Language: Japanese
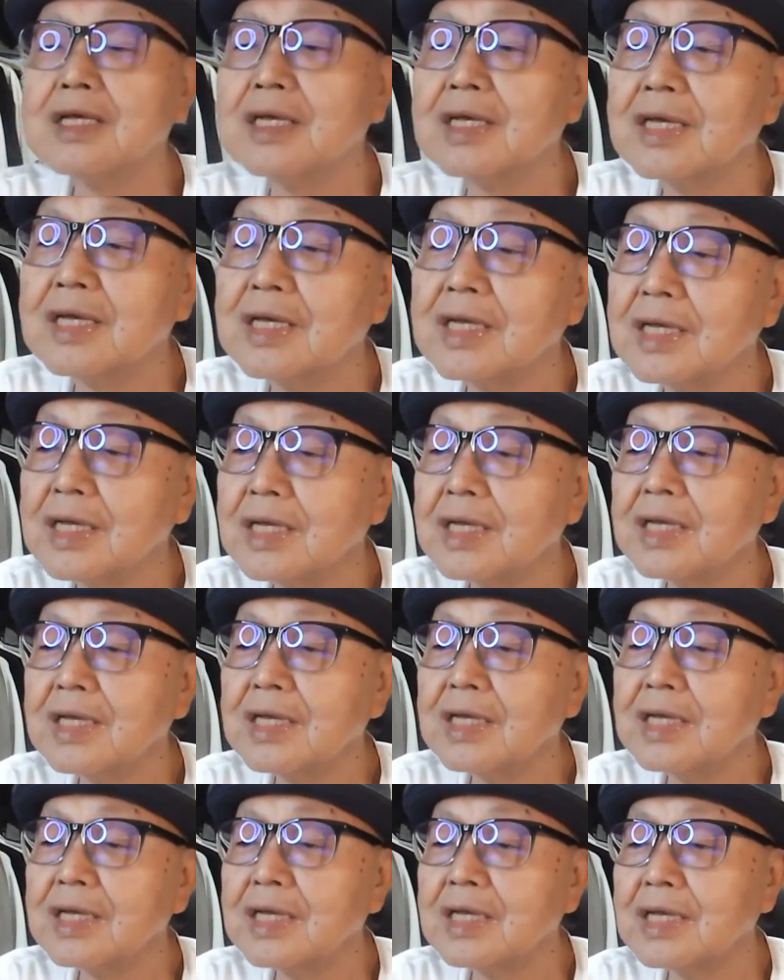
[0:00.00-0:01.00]

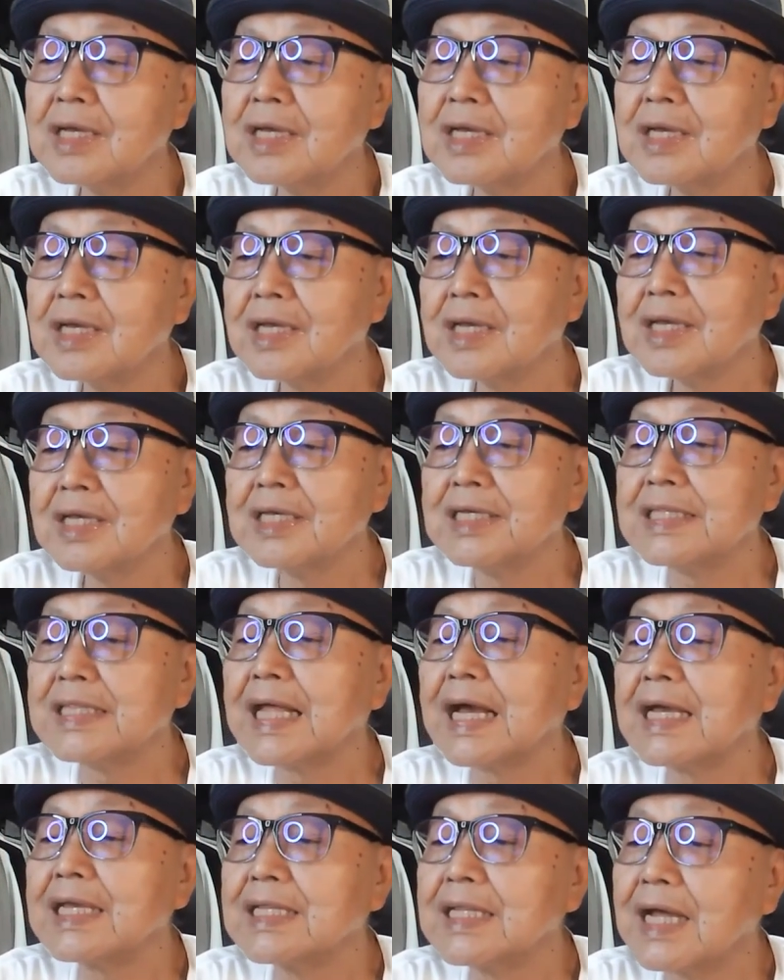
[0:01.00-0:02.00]
えー、い
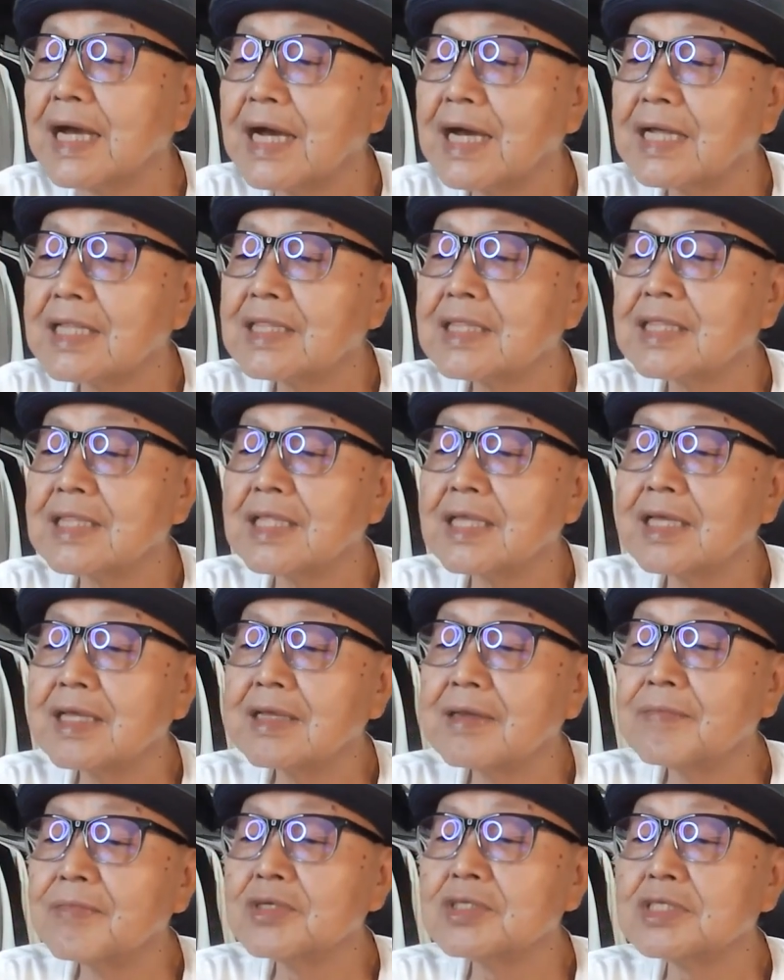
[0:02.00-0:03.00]
たいなーっ
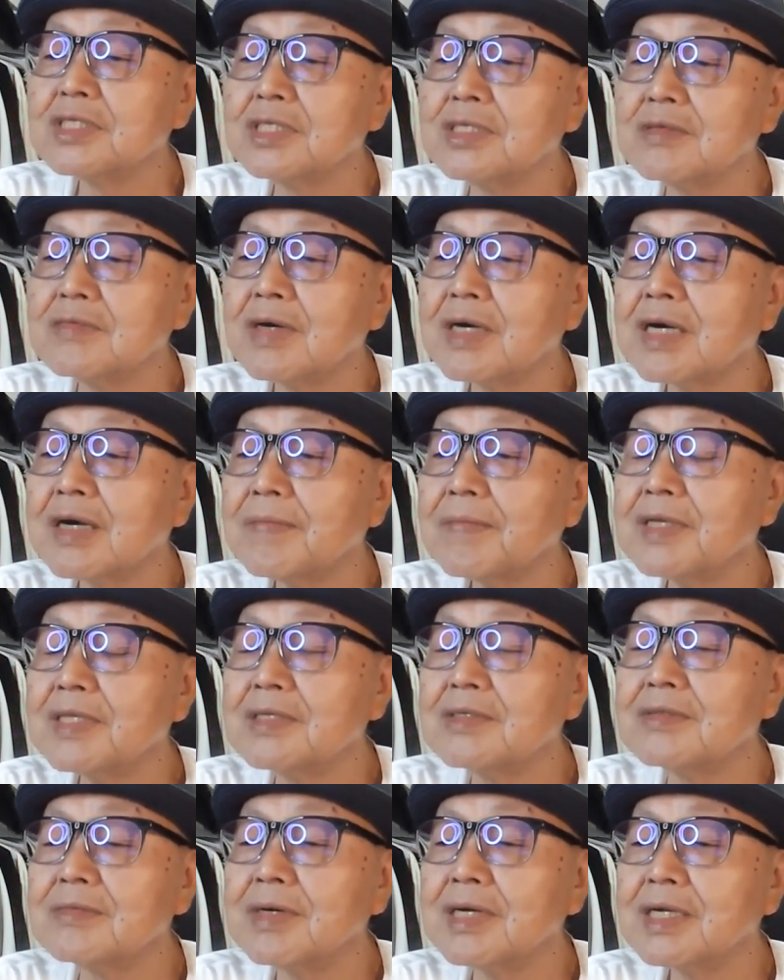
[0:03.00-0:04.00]
て。もし
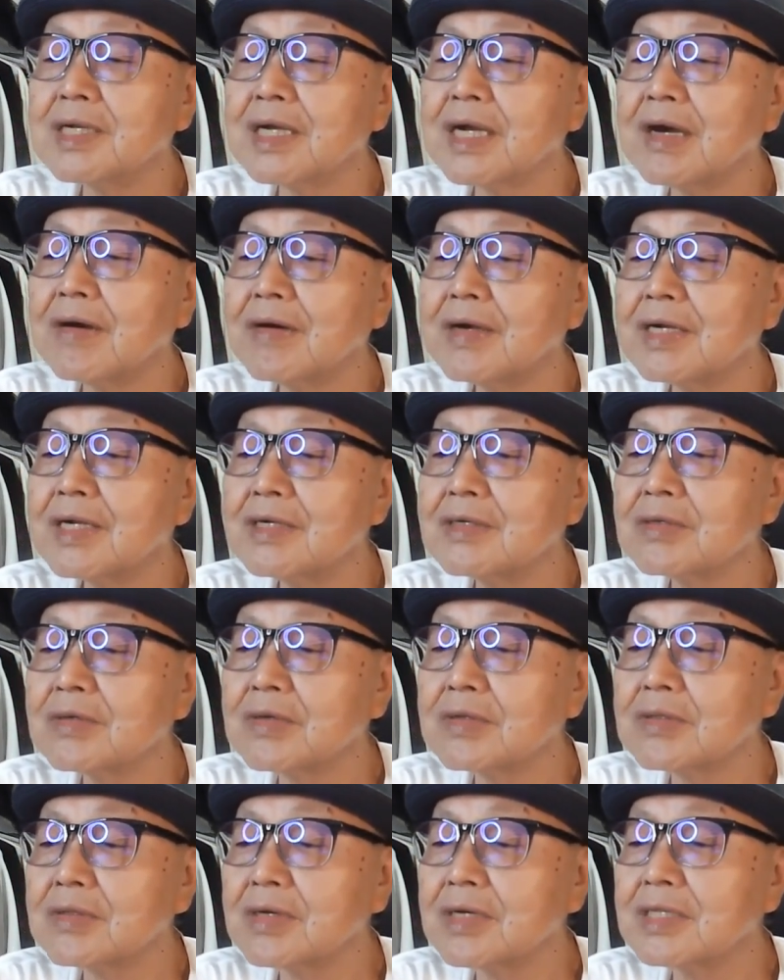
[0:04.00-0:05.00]
ワカメに生まれ変われる
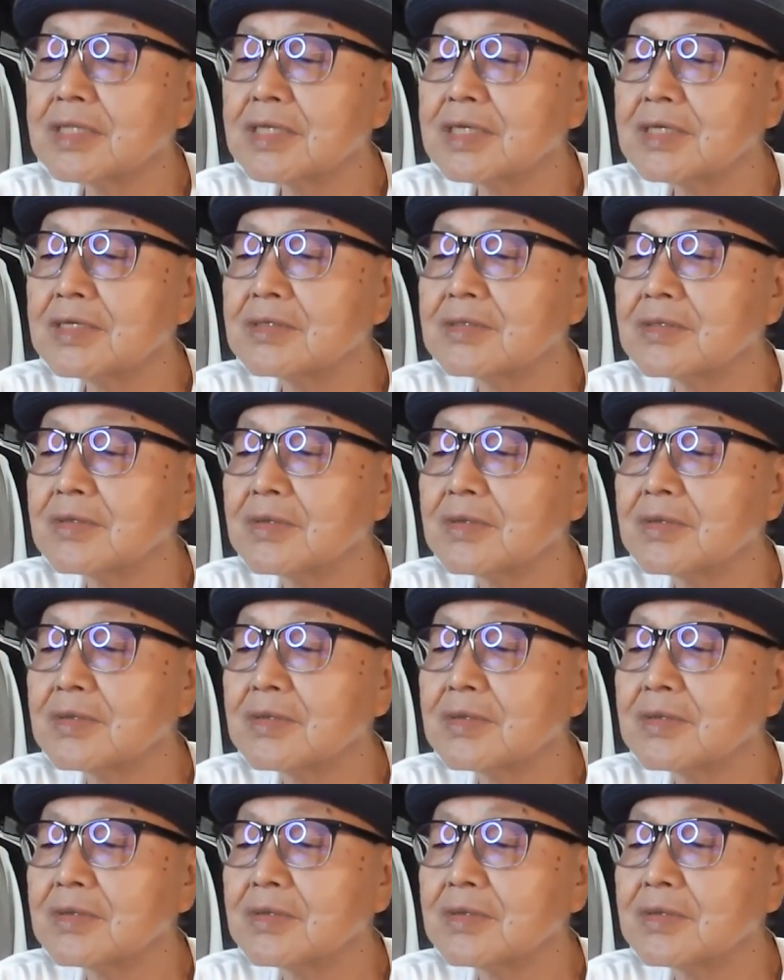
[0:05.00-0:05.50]
ことができ